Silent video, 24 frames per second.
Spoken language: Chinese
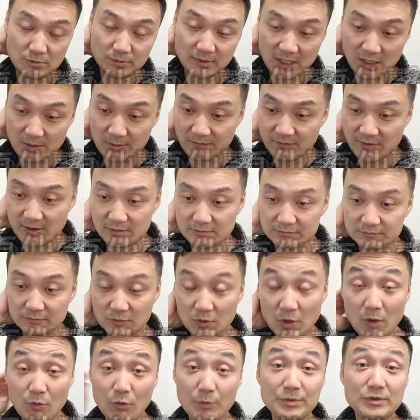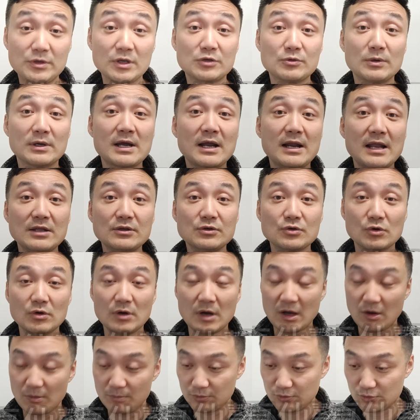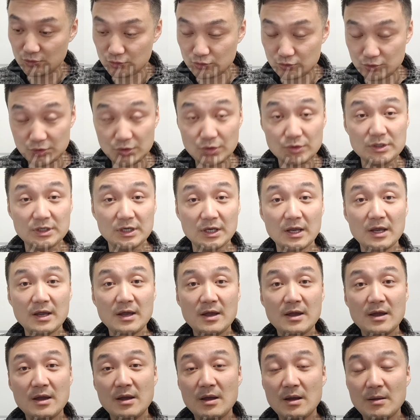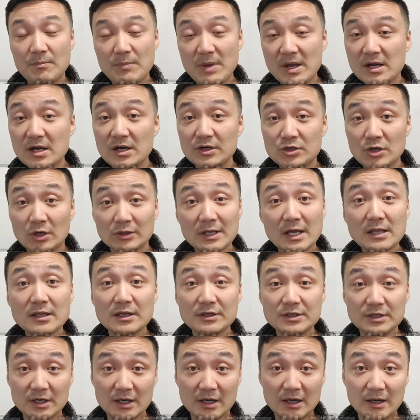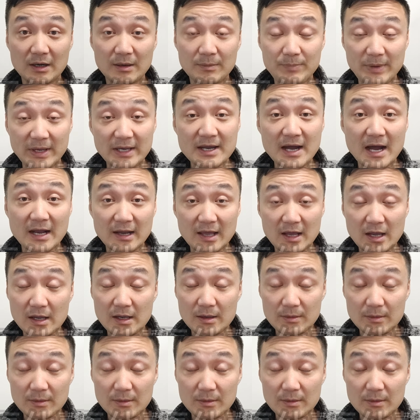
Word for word: 我们打个比方，哇，我比较喜欢看篮球啊，我们就以迈克尔·乔丹的这个北卡